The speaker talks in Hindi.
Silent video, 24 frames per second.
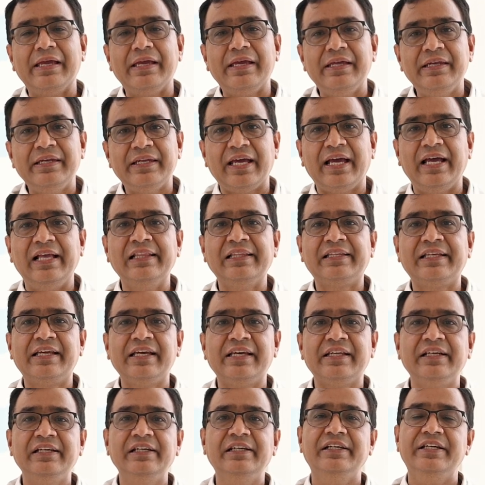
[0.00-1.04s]
in
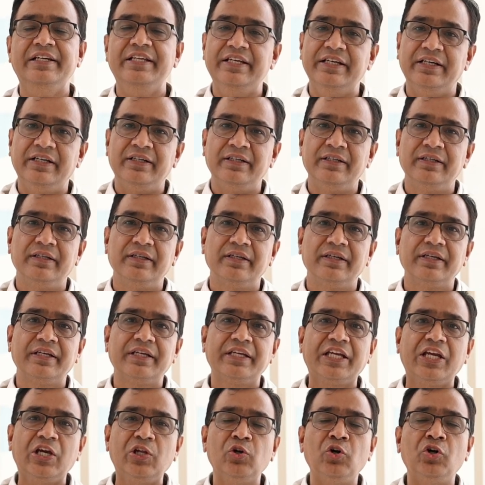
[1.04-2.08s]
healthcare in India
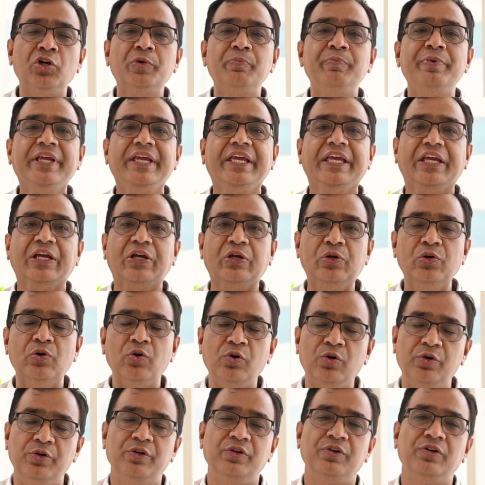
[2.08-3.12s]
cannot be
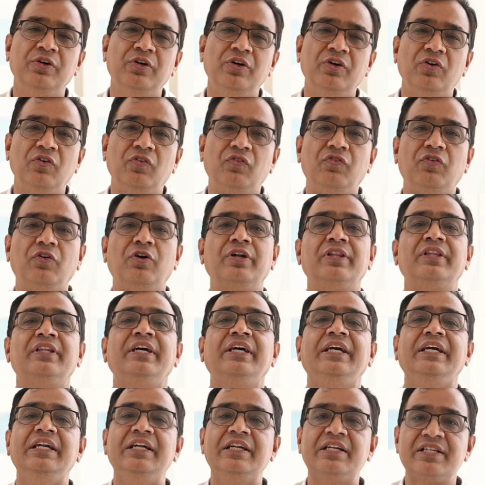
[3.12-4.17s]
ignored for the
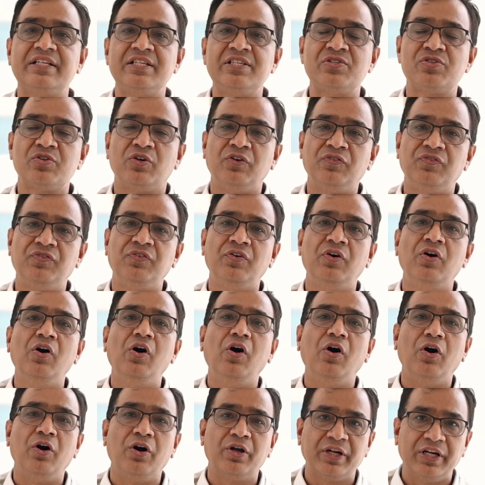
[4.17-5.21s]
hindrance of
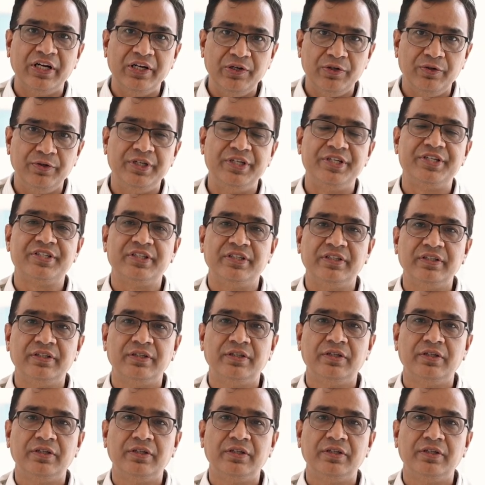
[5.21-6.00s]
organ donation.